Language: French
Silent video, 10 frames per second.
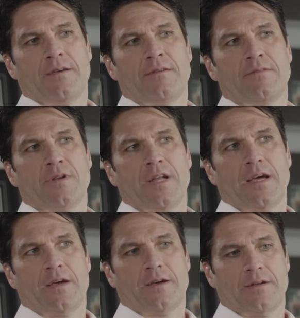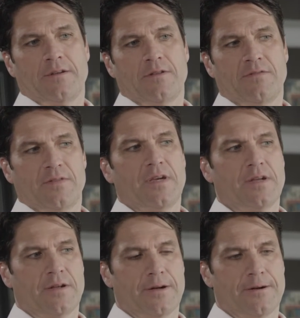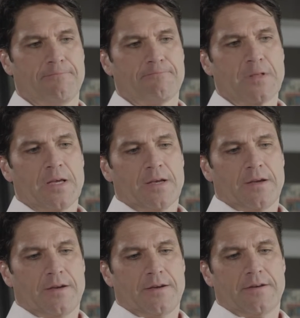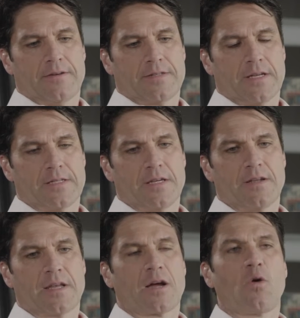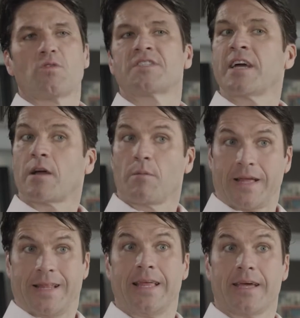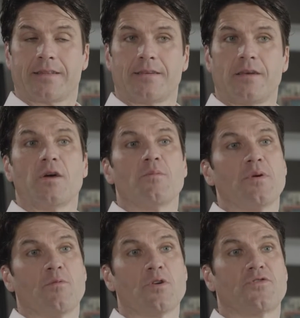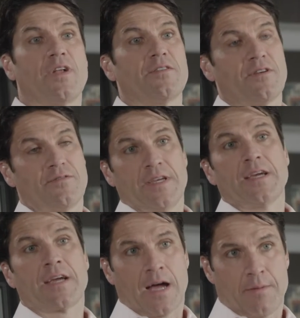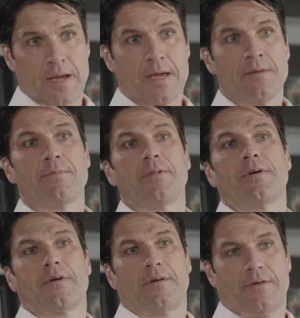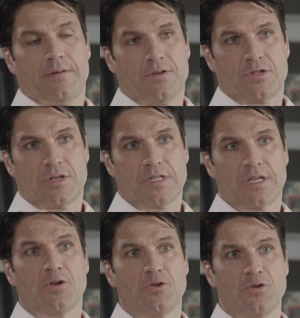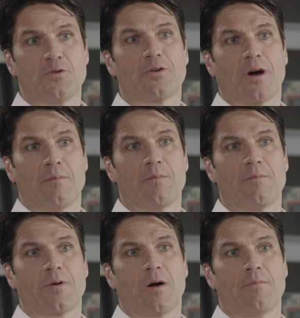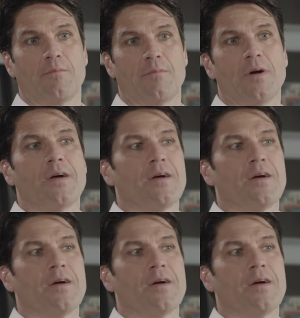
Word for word: voulaient, devenir, euh, c'est-à-dire ils étaient constants comme athlètes. Puis moi, je voulais devenir quand même, euh, j'étais sérieux comme, comme